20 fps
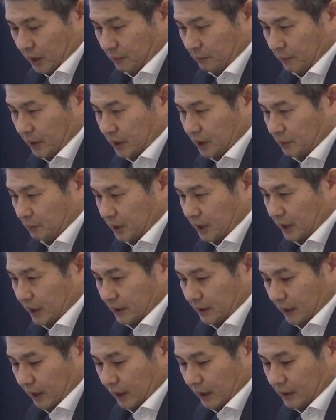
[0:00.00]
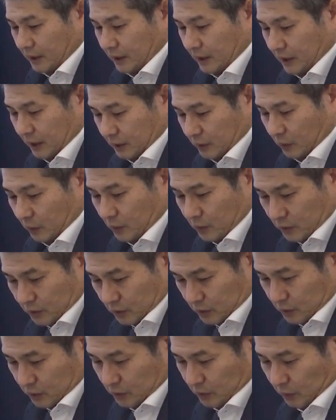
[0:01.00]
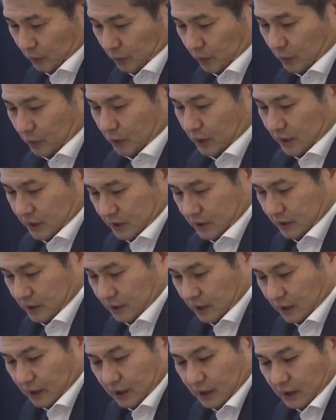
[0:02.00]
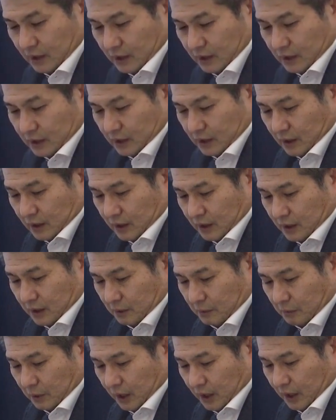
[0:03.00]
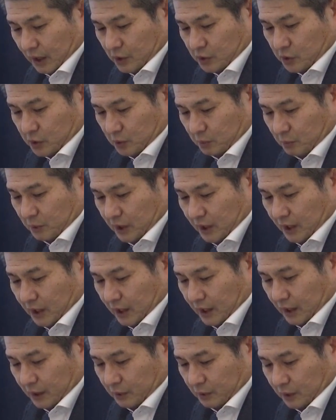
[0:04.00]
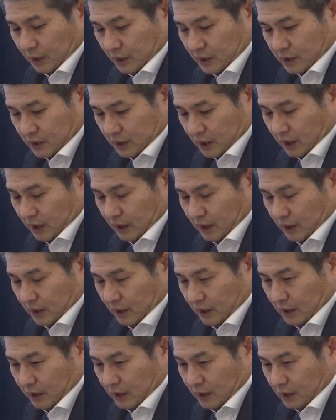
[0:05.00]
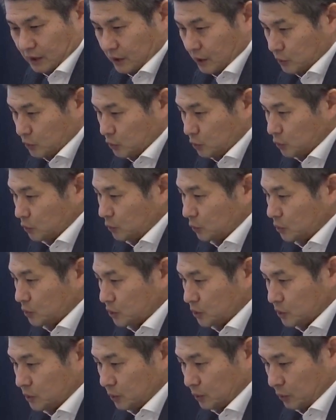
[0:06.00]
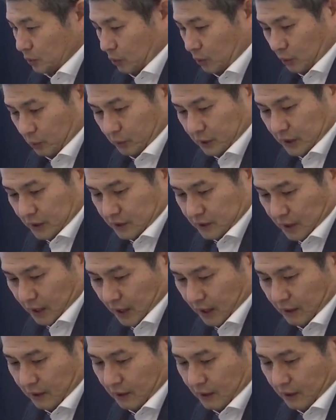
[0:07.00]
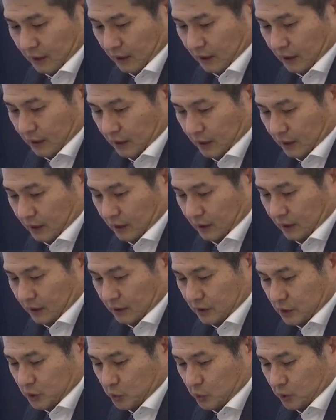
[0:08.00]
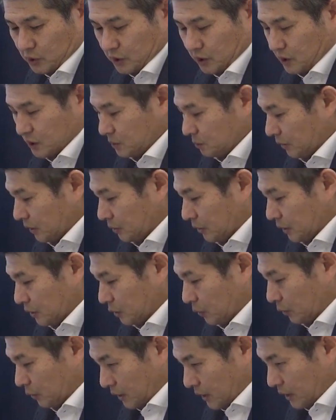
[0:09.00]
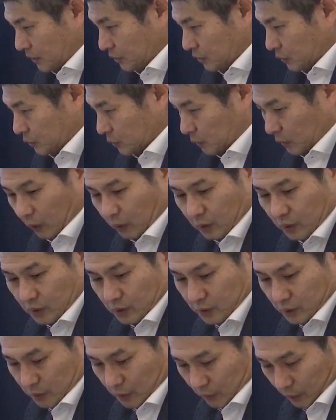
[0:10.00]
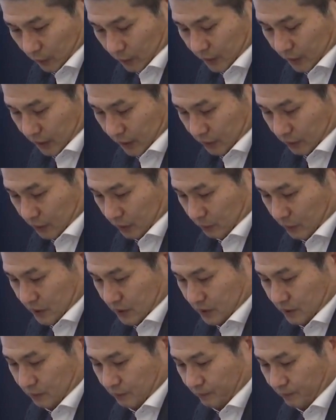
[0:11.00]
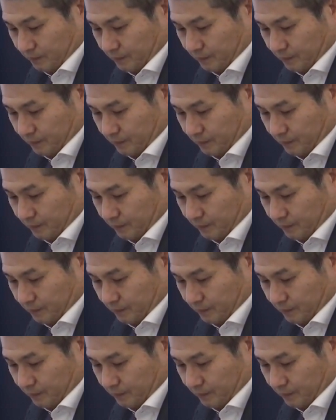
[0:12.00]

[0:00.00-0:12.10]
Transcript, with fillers: まだまだ高値圏というところです。来週の3日間の立ち合い、で中国市場の方もですね、21日までは4連休というところになっております。